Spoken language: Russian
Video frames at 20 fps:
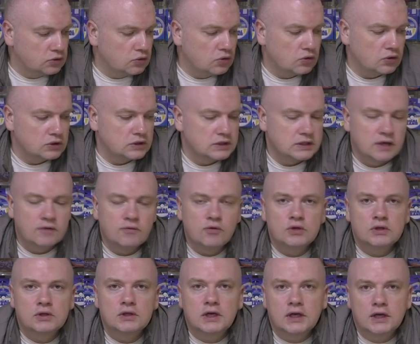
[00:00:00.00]
тот
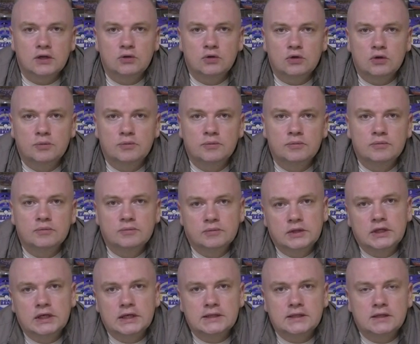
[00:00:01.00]
завод, на котором
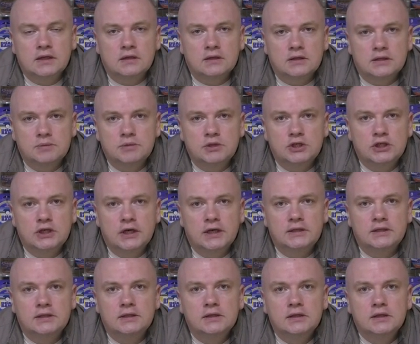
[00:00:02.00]
я стал
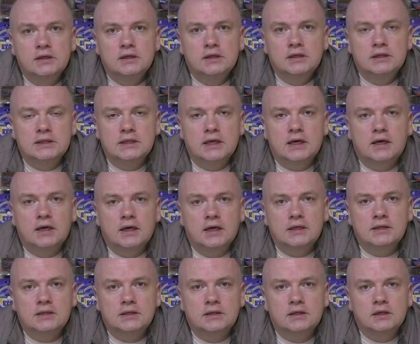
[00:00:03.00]
размещать
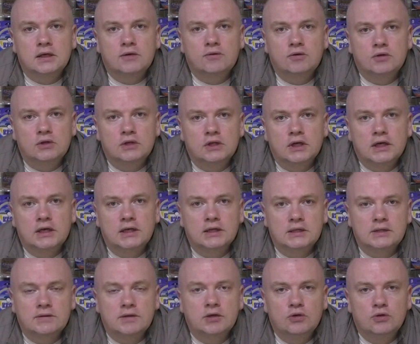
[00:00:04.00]
заказы да, вот на
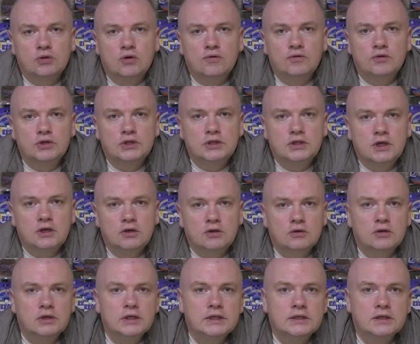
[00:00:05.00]
свою новую
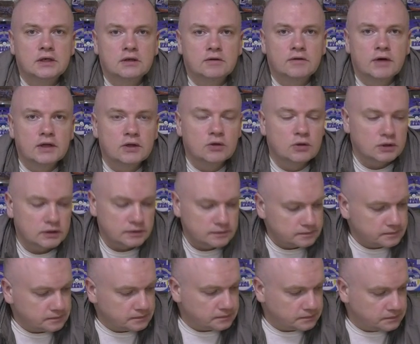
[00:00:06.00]
серию «Лидер 2.0».
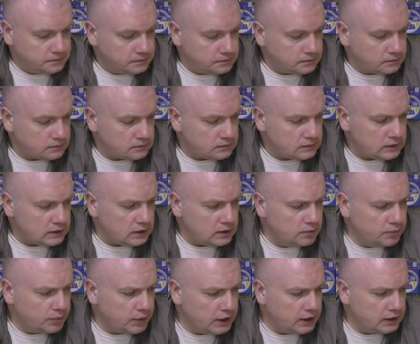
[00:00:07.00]

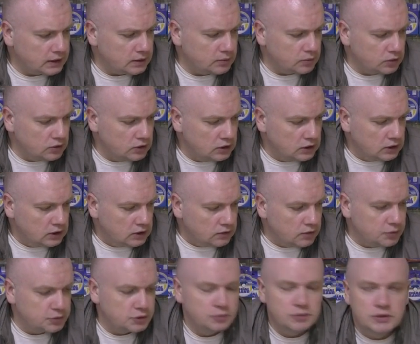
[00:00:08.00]
Поэтому, в
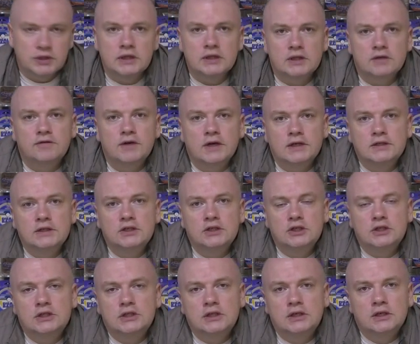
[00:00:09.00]
общем-то, это
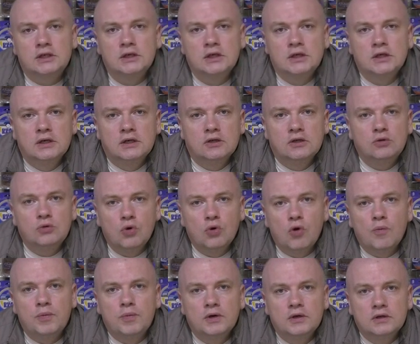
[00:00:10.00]
фактически
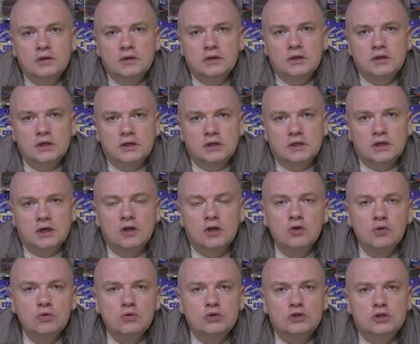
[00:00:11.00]
топ, это
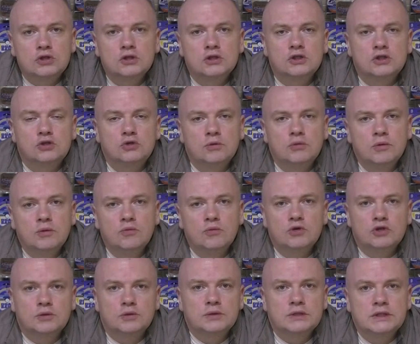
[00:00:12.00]
лучшее, что мы
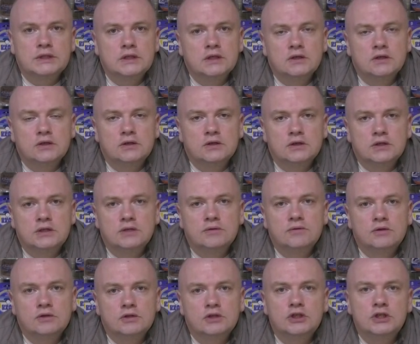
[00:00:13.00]
можем сделать на
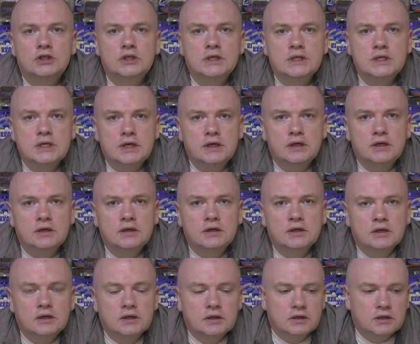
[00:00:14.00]
сегодняшний день
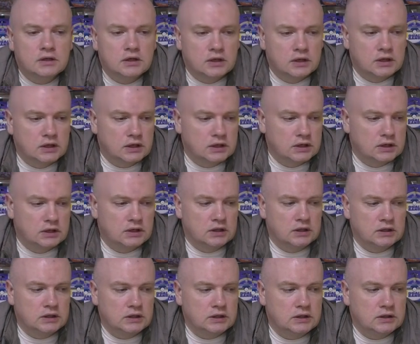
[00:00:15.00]
а,
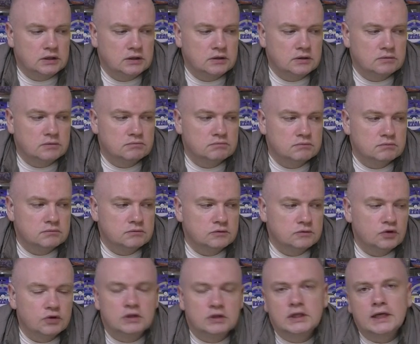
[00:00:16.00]

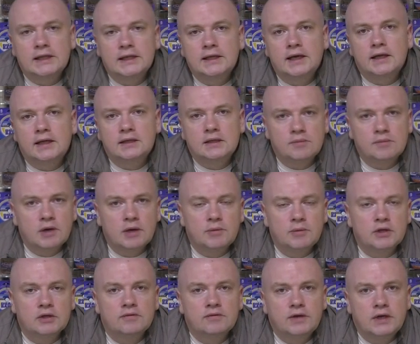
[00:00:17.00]
но вот на данный
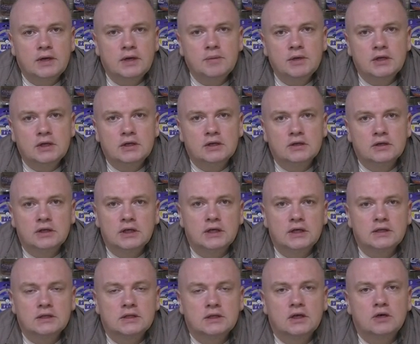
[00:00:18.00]
момент времени, я
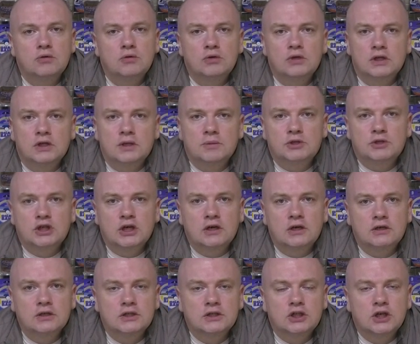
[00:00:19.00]
не знаю, куда там
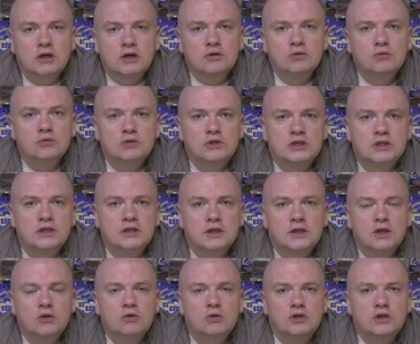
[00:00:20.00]
шаг, шагнут
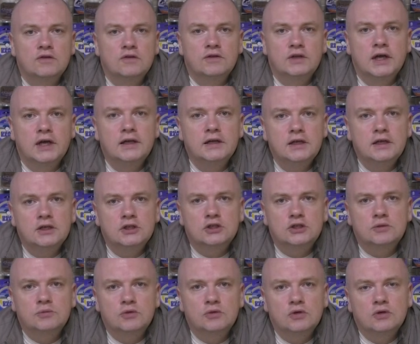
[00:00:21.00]
технологии в
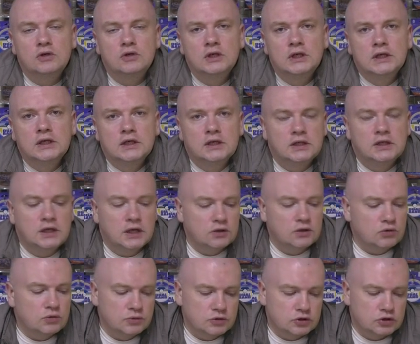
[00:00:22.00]
дальнейшем, но я
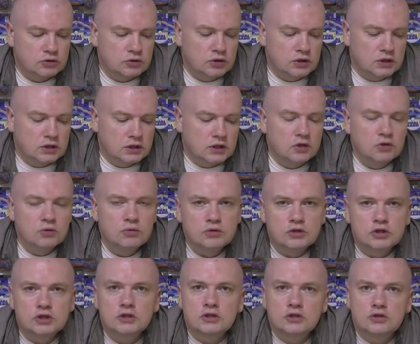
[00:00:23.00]
думаю, что это
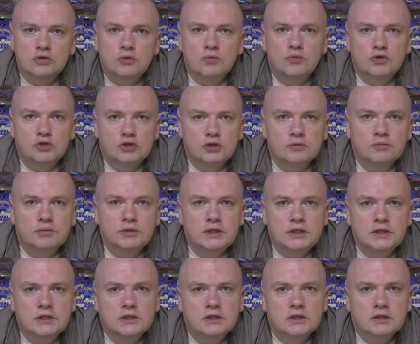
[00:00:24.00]
лучшее, что может
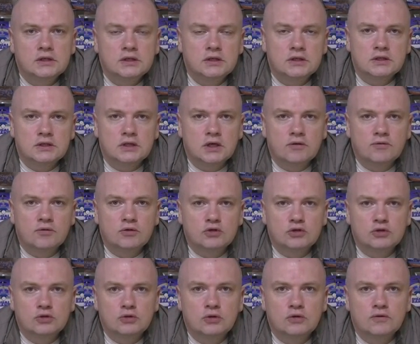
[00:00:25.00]
быть из того,
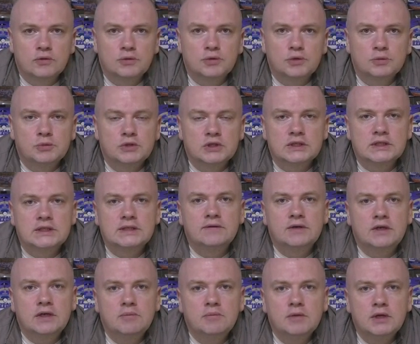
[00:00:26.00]
что, в общем-то,
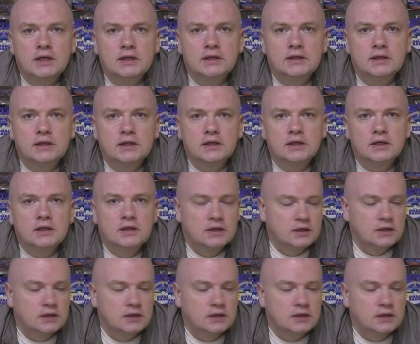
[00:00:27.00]
современные